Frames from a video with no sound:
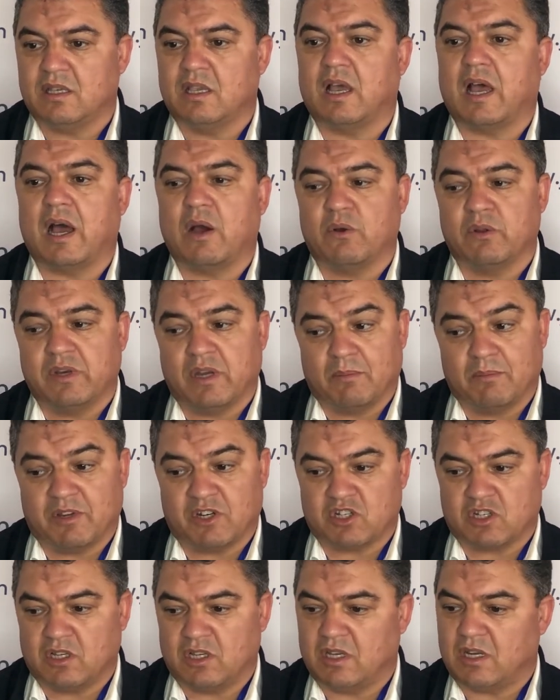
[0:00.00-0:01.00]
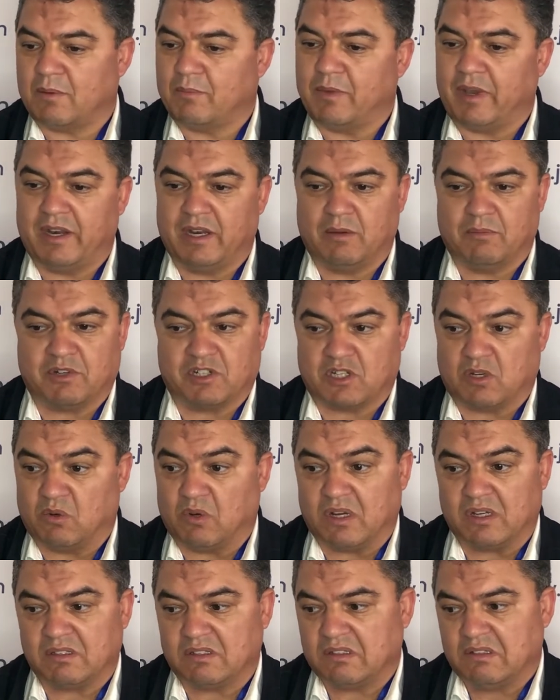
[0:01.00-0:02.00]
عاوننا برشا ربحنا برشا
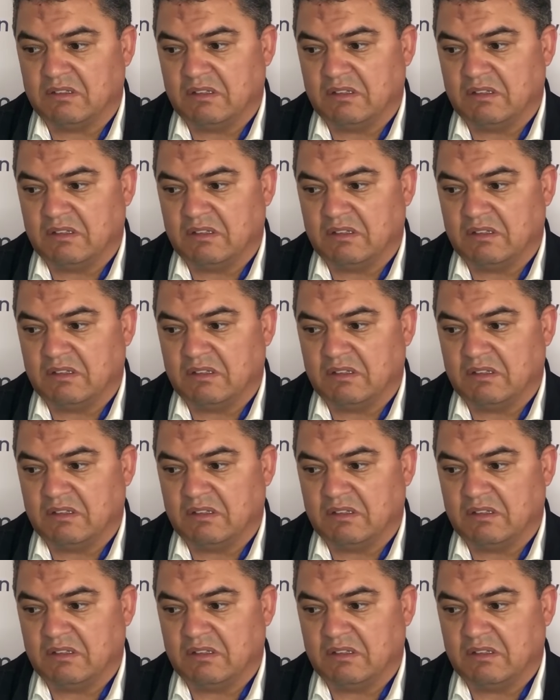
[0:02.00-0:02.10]
وقت